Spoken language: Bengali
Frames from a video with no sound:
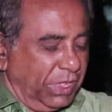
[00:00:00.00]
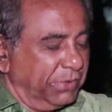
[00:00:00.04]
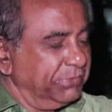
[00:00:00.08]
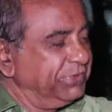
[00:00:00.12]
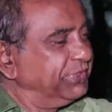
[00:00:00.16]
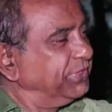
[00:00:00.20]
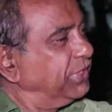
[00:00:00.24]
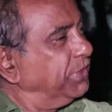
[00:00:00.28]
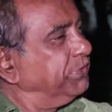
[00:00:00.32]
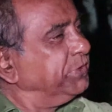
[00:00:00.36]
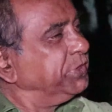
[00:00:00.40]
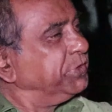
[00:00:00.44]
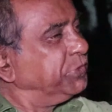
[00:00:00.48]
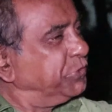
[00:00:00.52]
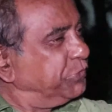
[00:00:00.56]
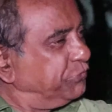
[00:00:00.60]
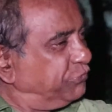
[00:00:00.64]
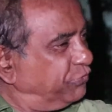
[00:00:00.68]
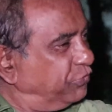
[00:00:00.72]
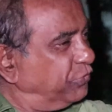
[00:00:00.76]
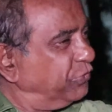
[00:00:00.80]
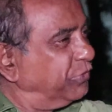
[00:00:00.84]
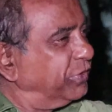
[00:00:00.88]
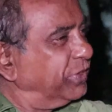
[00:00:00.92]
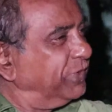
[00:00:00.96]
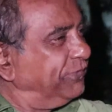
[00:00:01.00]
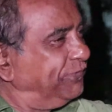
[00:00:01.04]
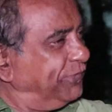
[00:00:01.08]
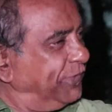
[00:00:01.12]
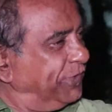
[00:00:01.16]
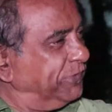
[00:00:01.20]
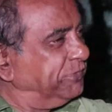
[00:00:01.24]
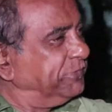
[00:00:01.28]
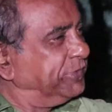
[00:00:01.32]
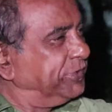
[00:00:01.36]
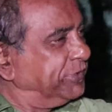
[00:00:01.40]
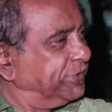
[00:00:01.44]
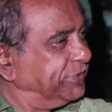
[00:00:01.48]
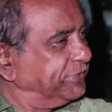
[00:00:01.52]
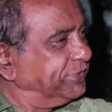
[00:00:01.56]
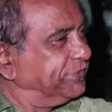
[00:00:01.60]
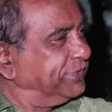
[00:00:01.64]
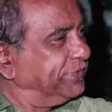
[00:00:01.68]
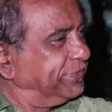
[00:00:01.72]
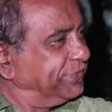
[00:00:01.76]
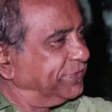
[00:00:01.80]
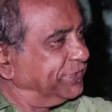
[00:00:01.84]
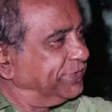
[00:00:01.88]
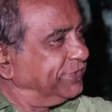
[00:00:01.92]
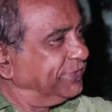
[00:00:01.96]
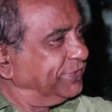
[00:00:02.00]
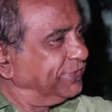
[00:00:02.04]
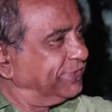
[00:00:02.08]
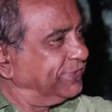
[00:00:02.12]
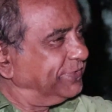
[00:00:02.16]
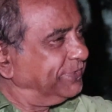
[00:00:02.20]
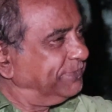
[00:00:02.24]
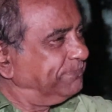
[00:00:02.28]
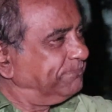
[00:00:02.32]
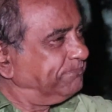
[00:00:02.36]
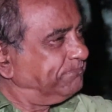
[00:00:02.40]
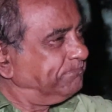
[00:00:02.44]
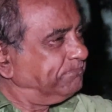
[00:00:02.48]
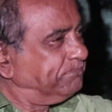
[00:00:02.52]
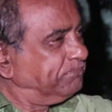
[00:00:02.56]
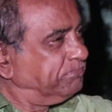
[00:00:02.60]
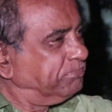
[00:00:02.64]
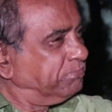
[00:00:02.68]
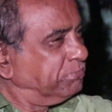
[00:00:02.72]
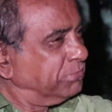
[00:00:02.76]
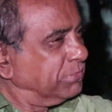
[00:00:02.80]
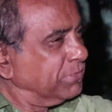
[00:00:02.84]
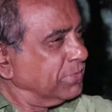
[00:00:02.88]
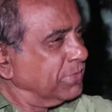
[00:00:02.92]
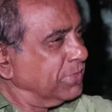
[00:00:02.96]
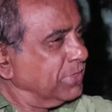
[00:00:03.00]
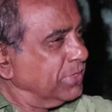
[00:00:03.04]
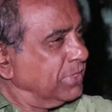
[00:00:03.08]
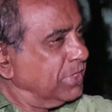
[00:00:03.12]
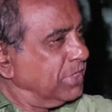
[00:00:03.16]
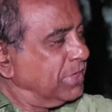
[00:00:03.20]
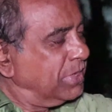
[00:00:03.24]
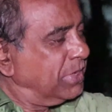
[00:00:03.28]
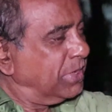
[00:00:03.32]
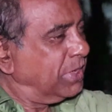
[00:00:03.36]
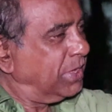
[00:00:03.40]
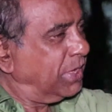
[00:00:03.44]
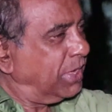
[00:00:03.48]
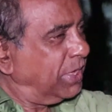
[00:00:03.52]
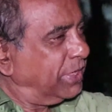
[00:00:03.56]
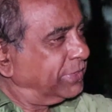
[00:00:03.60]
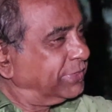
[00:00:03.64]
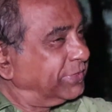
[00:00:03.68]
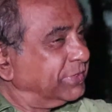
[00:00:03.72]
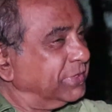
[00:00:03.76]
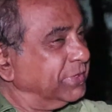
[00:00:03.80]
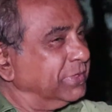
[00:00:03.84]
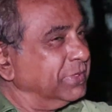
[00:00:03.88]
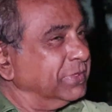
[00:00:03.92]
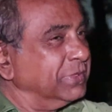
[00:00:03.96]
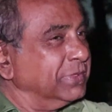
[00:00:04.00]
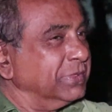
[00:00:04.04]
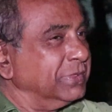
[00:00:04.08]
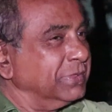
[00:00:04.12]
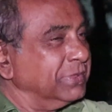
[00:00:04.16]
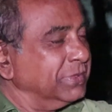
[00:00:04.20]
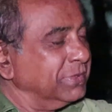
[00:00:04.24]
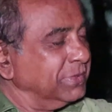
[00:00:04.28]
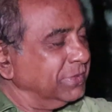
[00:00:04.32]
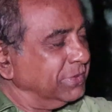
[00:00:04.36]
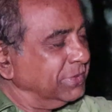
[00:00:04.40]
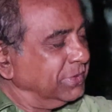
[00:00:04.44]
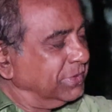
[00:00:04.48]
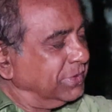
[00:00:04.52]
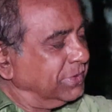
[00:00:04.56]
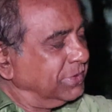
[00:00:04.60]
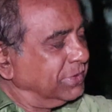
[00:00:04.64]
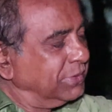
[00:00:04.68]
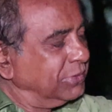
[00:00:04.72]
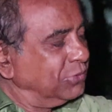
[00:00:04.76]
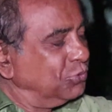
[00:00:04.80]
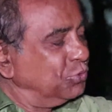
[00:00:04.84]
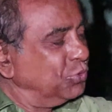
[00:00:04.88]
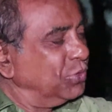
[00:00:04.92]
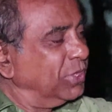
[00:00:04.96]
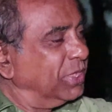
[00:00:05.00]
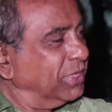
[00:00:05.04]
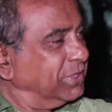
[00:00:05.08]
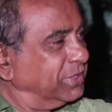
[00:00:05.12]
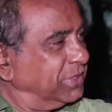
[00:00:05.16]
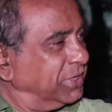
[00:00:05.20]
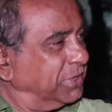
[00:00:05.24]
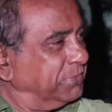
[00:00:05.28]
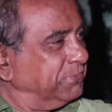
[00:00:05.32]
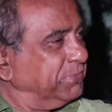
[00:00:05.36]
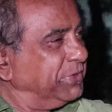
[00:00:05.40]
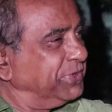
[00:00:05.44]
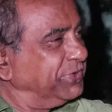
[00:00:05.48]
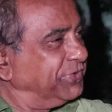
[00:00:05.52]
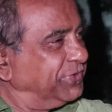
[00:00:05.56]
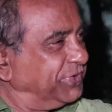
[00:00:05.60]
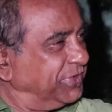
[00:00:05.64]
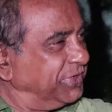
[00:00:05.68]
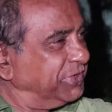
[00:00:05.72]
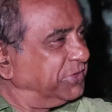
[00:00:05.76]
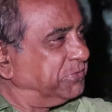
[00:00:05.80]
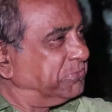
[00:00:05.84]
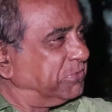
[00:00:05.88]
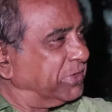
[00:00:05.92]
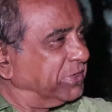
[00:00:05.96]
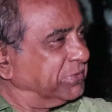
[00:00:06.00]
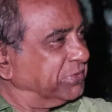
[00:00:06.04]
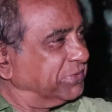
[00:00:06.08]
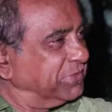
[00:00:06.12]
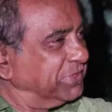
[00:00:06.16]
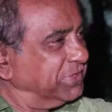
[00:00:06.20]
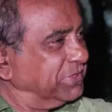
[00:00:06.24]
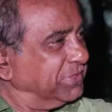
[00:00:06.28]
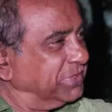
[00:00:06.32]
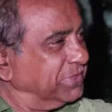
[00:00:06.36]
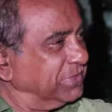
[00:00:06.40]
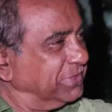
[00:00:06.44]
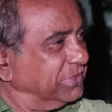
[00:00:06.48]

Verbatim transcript: আমি সেভেন্টি ফোরে ফিল্ম ইন্ডাস্ট্রিতে এসেছি আজকে দুই হাজার বিশ শেষ প্রান্তে